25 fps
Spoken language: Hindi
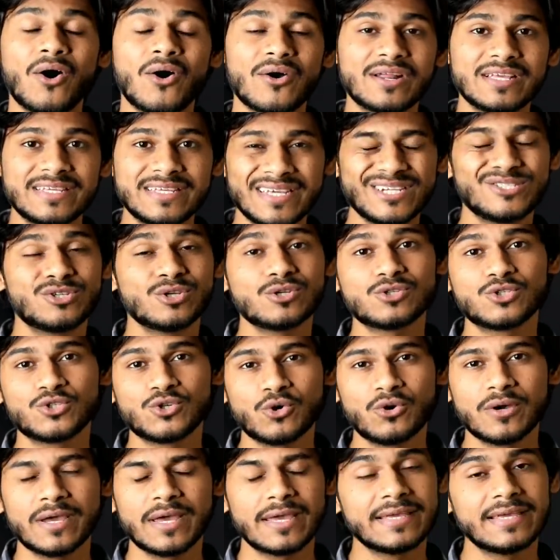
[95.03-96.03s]
और ये जो
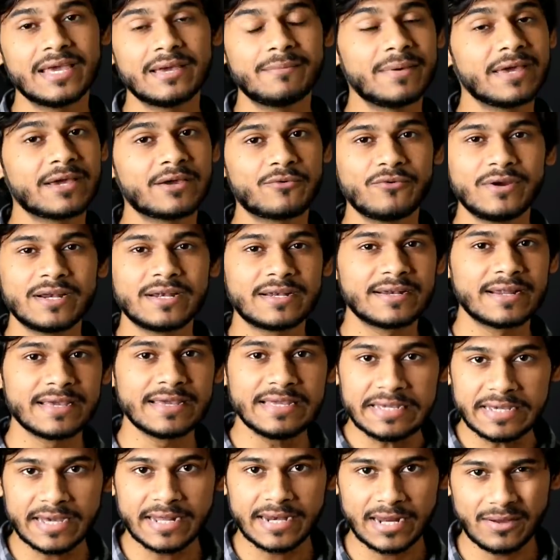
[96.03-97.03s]
शो है ये मैं क्विट
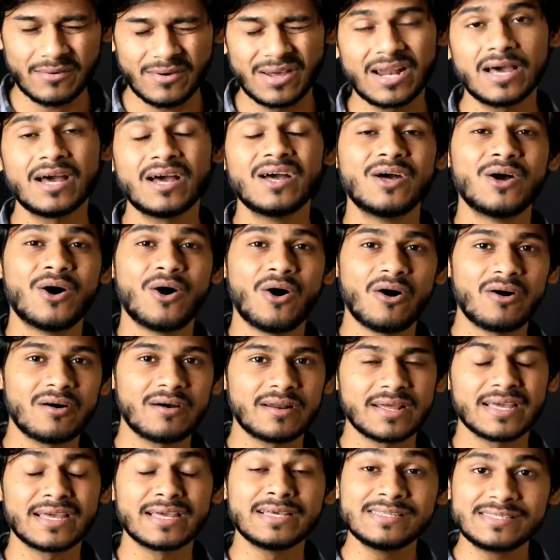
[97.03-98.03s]
नहीं करने वाला
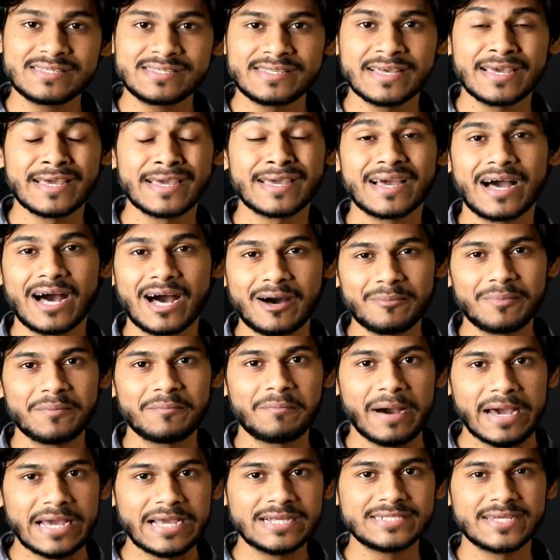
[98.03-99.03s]
और इसे
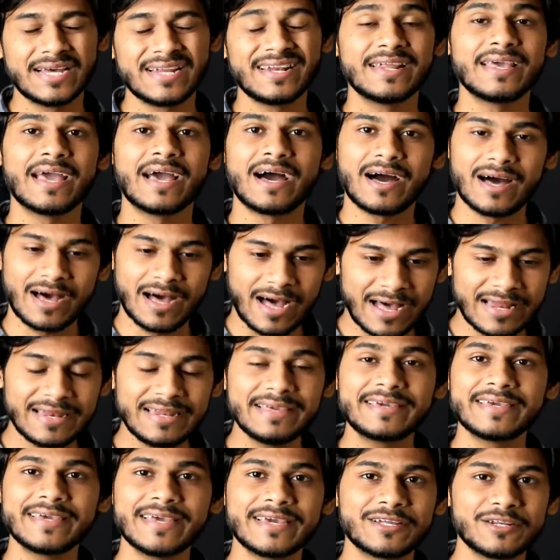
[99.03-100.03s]
अब भाईजान ने हाल
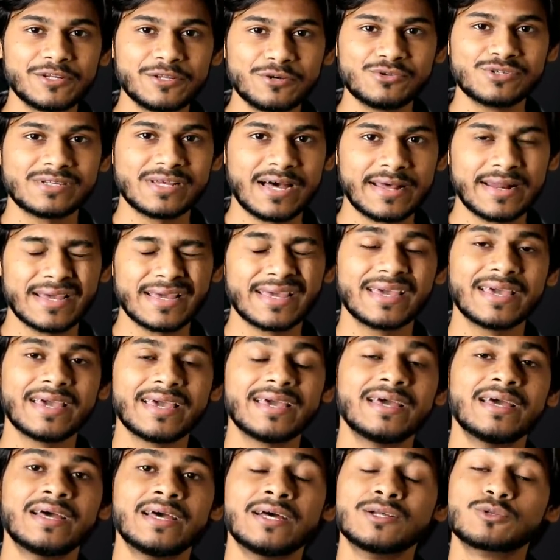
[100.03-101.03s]
ही की एक न्यूज आ रही
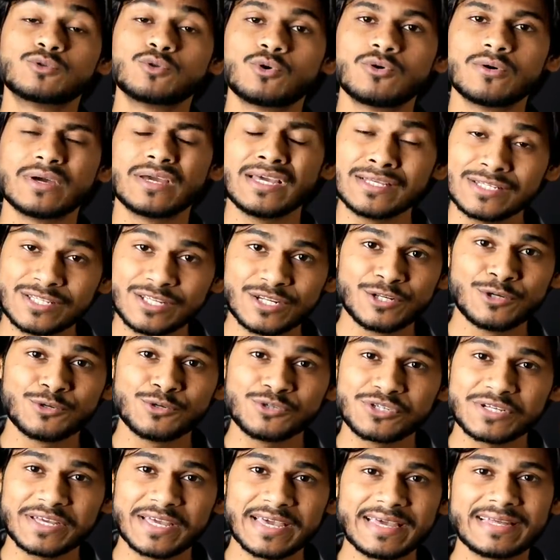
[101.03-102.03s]
है तो इस
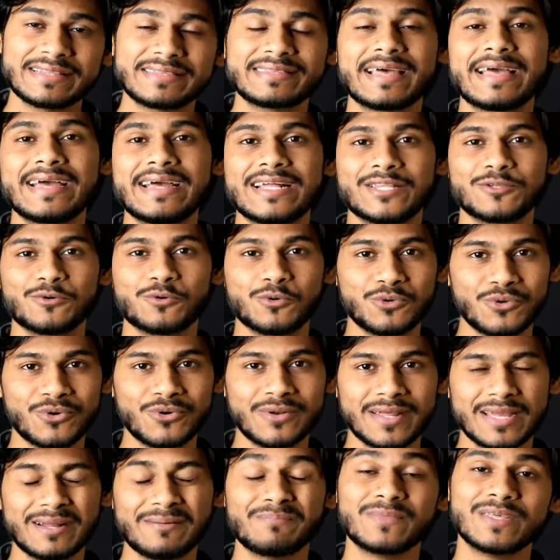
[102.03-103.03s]
न्यूज के तहत
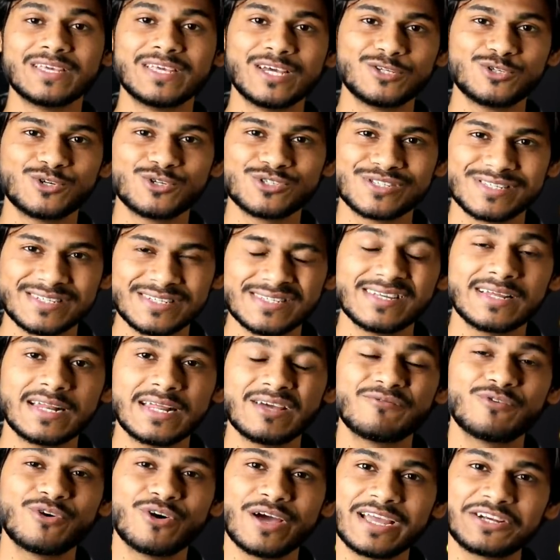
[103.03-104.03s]
उन्होंने ये जो सीजन
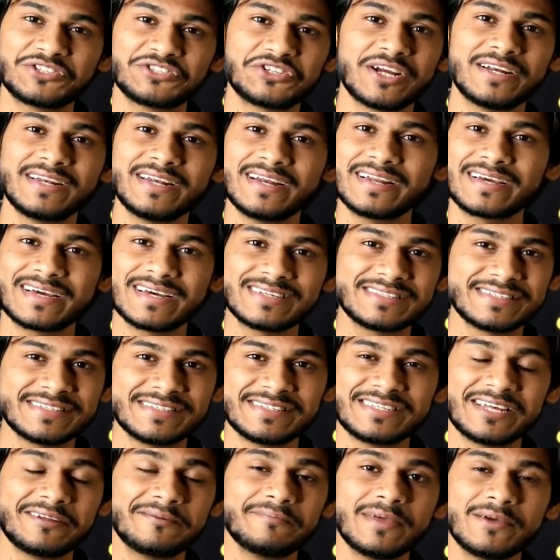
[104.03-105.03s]
है वो एक्सटेंडेड का
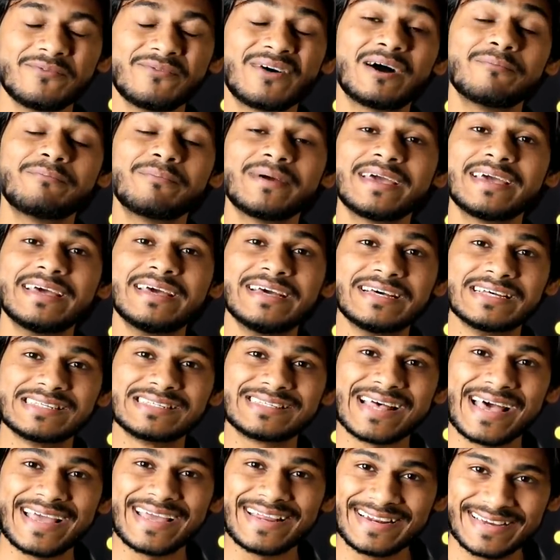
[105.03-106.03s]
सीजन भी वहां पे
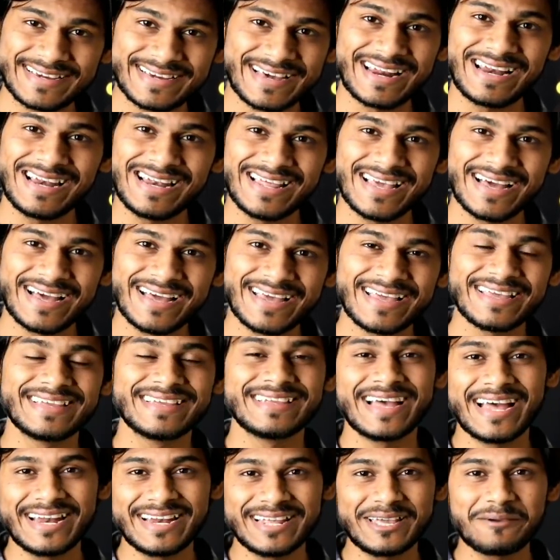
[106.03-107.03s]
साइन कर लिया है
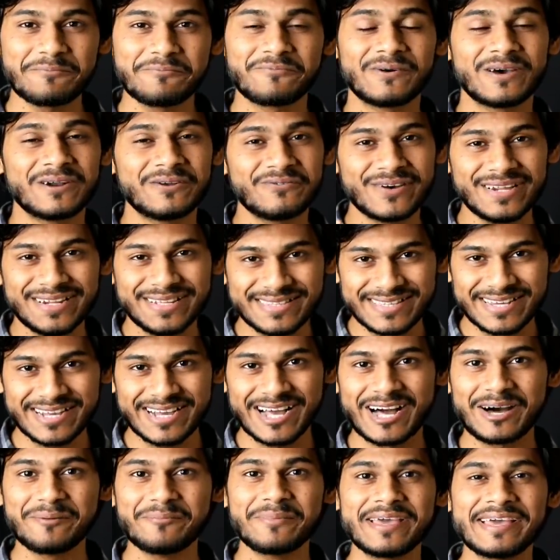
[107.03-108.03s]
यानी फरवरी
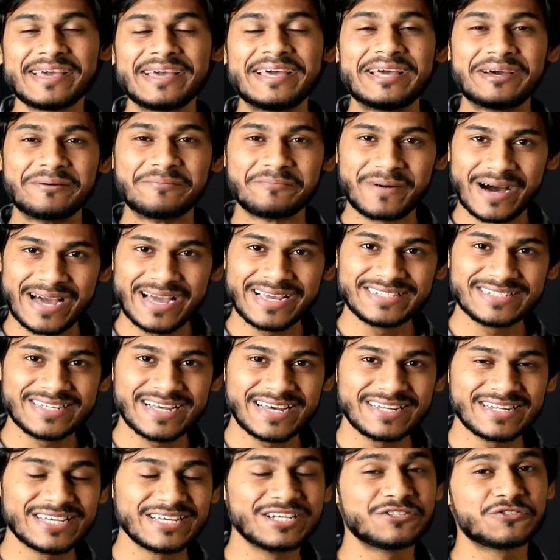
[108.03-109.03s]
तक हमें
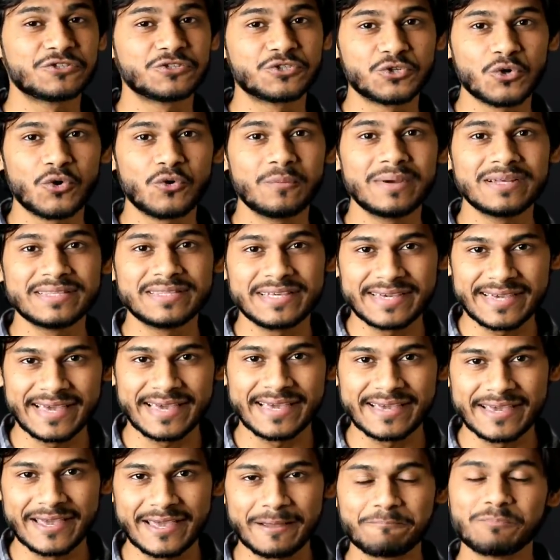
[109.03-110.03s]
भाईजान इस शो में
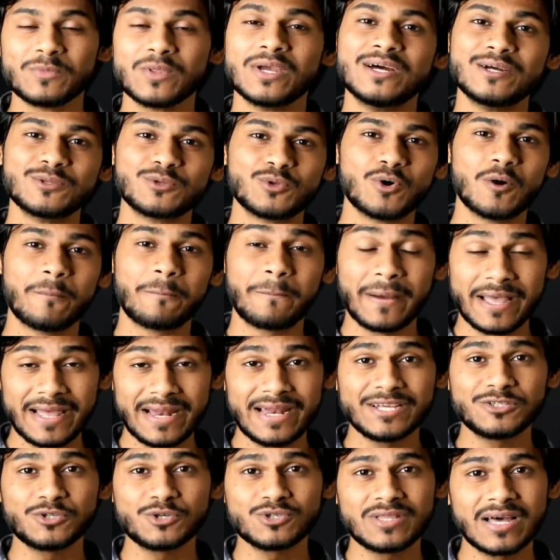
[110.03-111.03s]
दिखेंगे तो
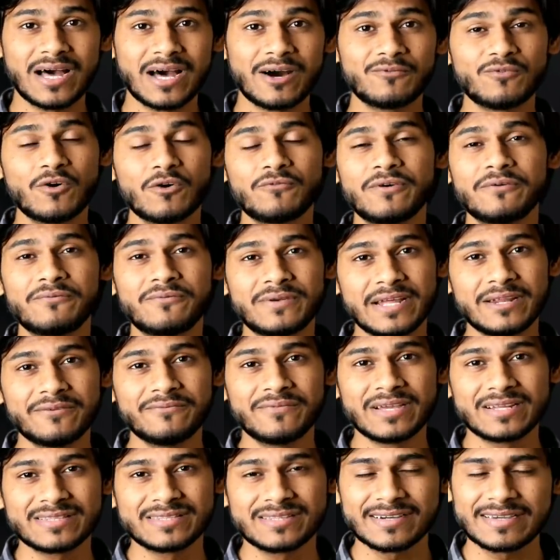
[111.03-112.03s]
पहले जो था वो 15
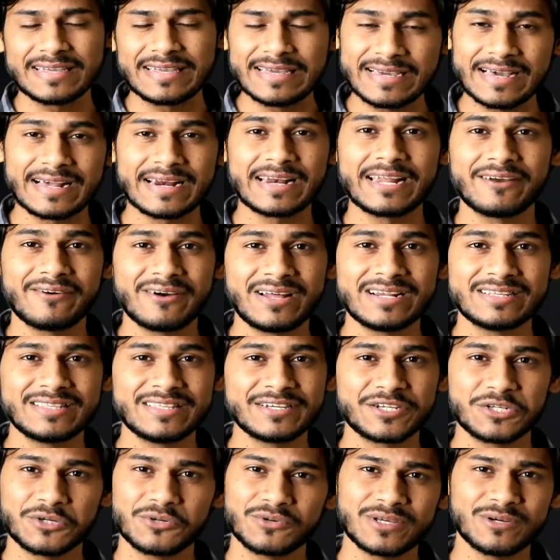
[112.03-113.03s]
वीक तक ही करने वाले
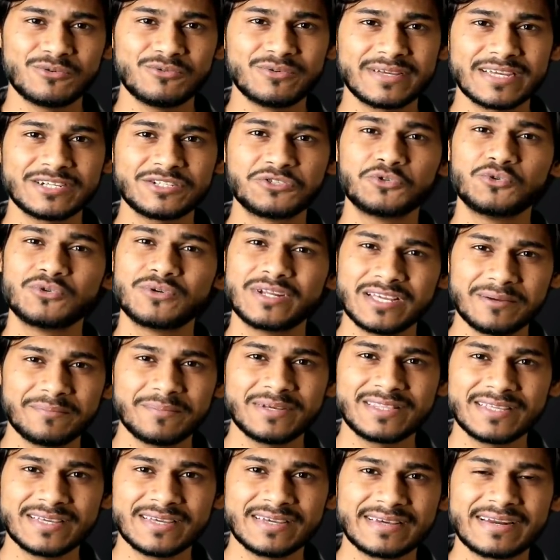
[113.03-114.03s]
थे क्योंकि उनके शूटिंग
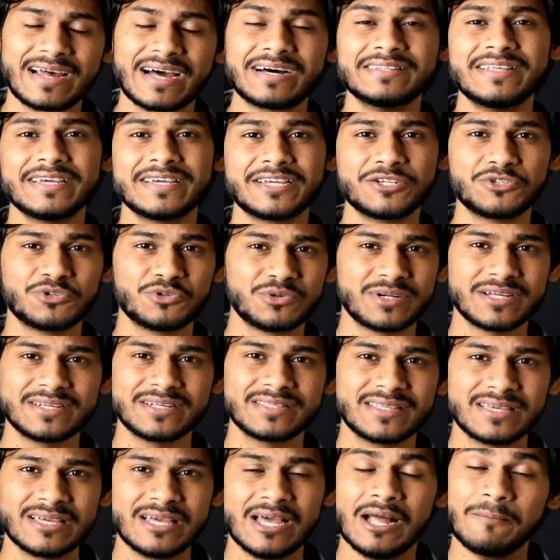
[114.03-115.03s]
भी थी राधे की
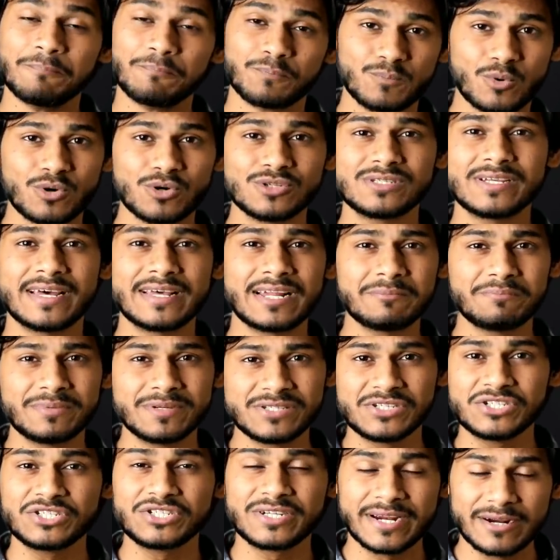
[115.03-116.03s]
शूटिंग थी बहुत सारे
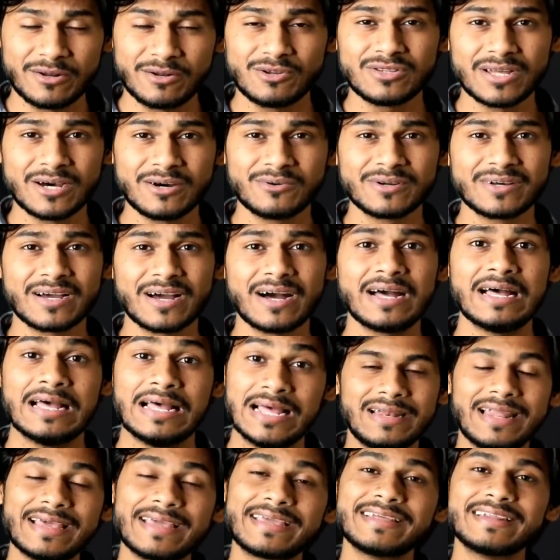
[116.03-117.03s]
बिजी शेड्यूल था उनका
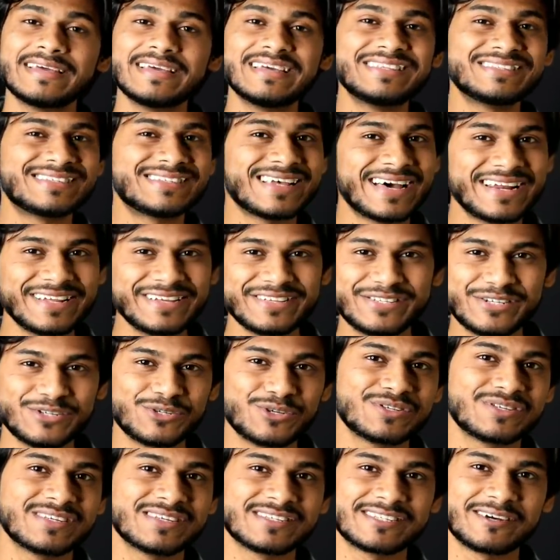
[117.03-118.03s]
लेकिन इन सारी
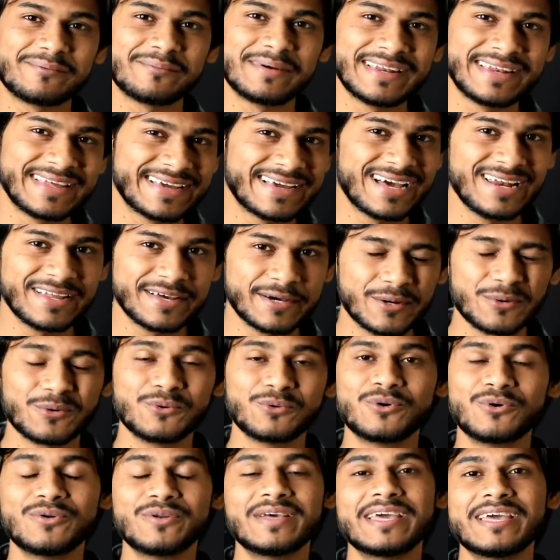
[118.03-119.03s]
चीजों से समय निकाल कर
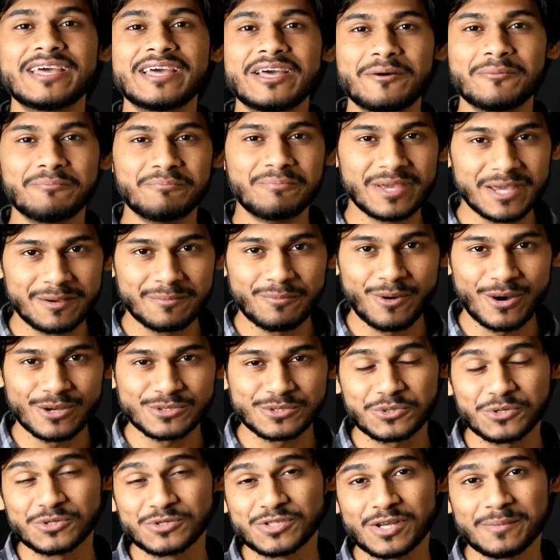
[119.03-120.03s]
उन्होंने बिग
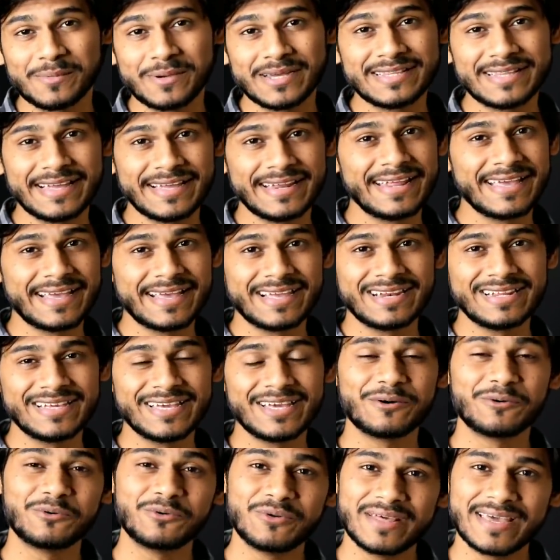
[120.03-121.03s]
बॉस को समय देने के
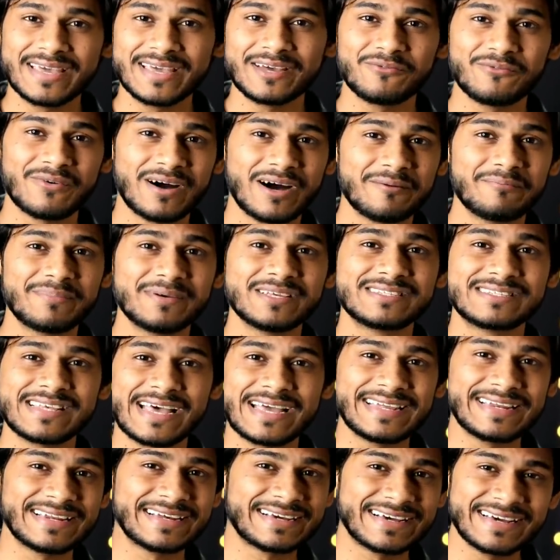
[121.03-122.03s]
लिए उन्हें वहां पे
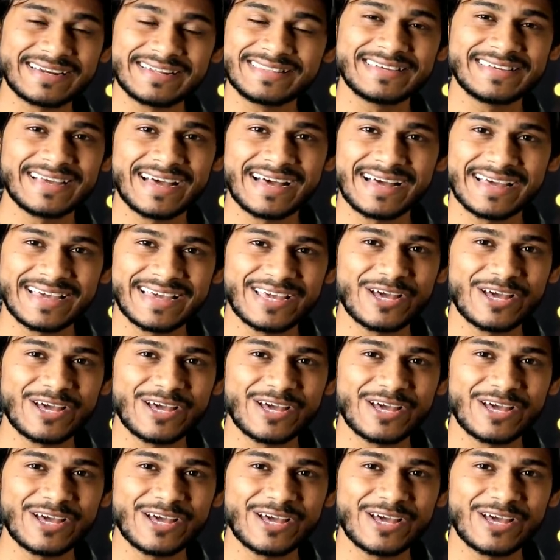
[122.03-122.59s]
साइन कर दिया